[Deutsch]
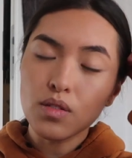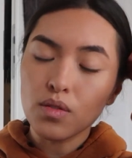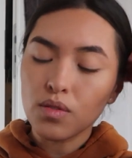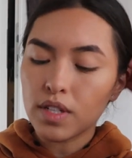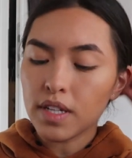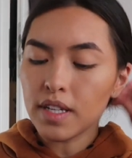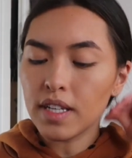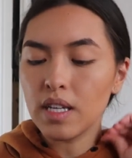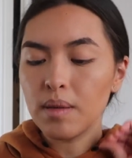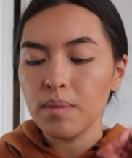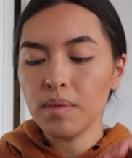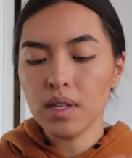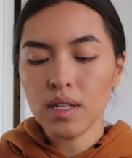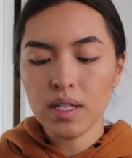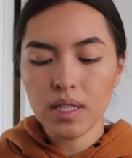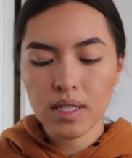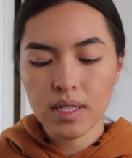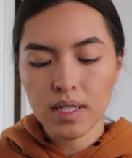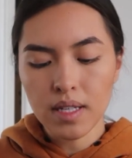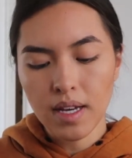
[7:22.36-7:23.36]
So, dann
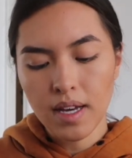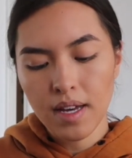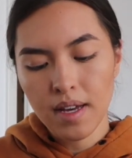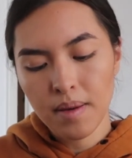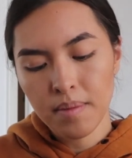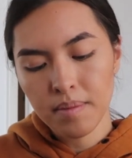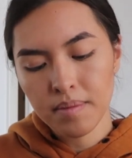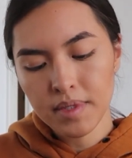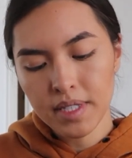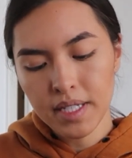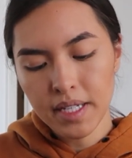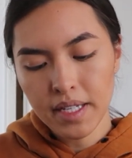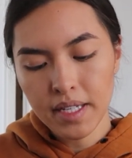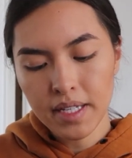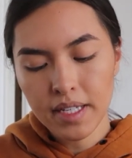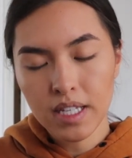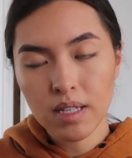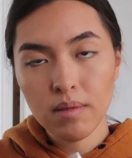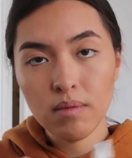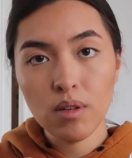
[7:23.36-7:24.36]
nehme ich ähm,
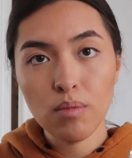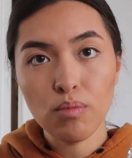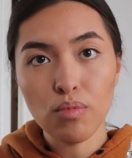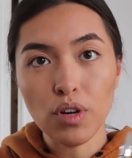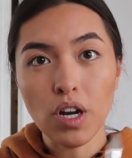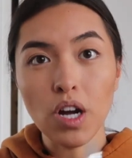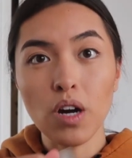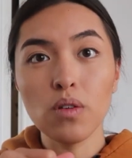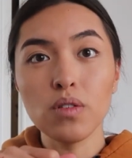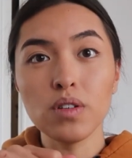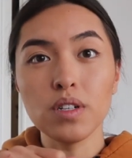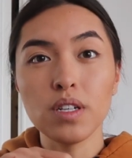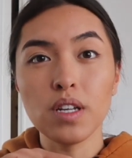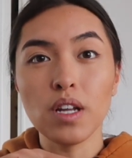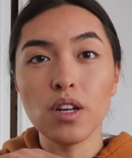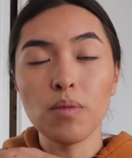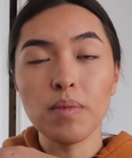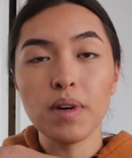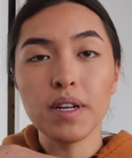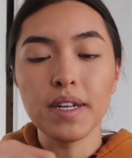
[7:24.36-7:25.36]
den Gimme Brow in
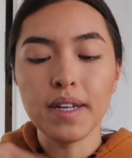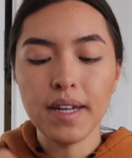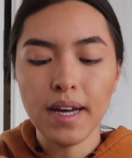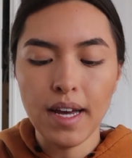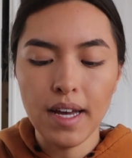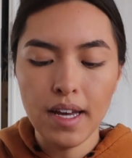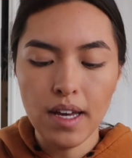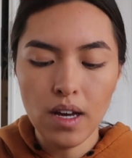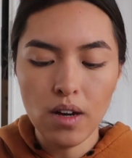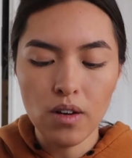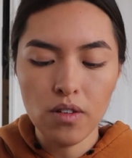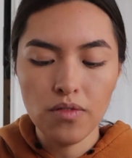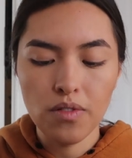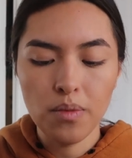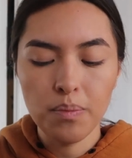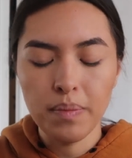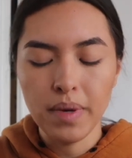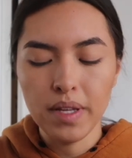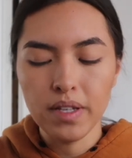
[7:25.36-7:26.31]
der Nummer 3, auch von